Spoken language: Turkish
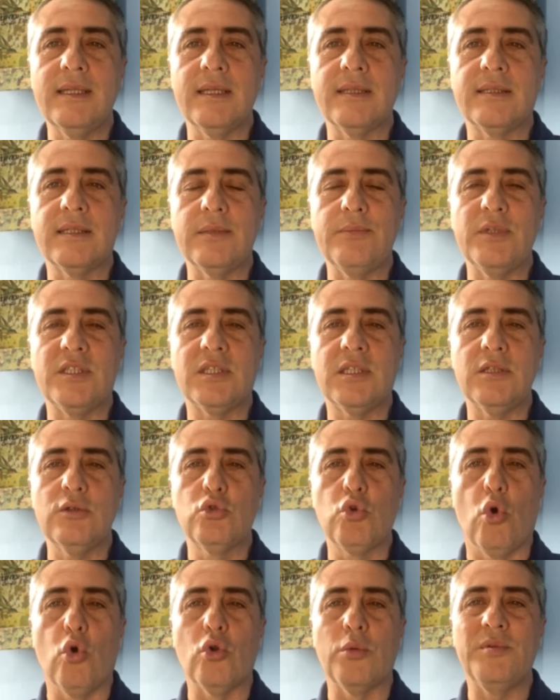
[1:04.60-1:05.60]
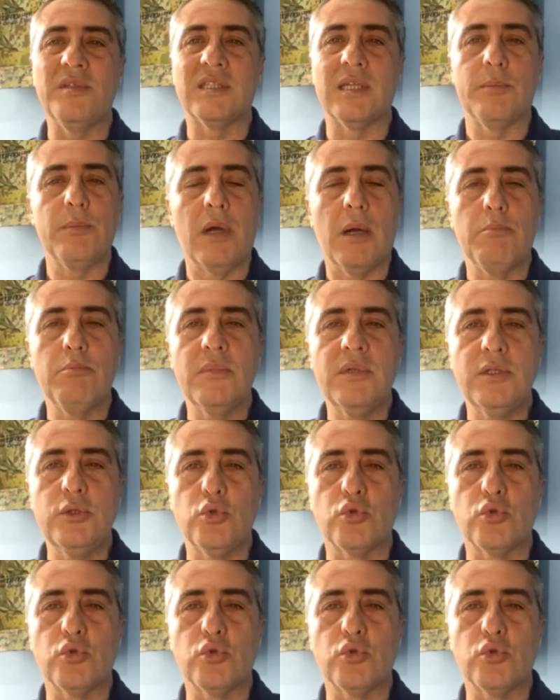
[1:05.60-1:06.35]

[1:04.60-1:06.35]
yatırım için doğru bir zaman mı?